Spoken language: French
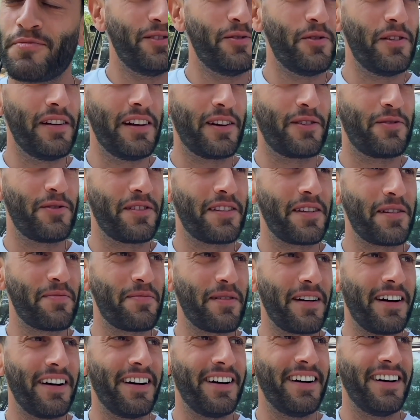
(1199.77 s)
On a découvert
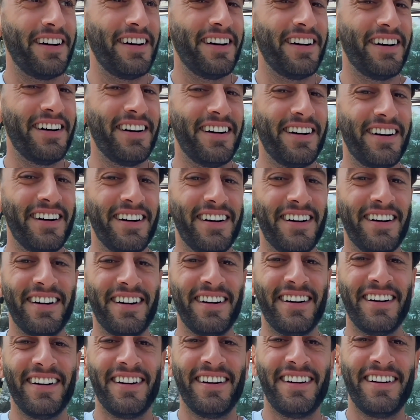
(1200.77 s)
aussi que ça commençait
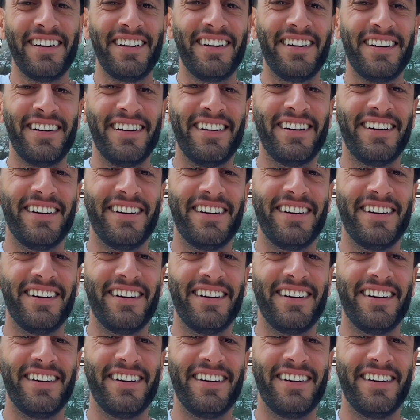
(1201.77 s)
sérieusement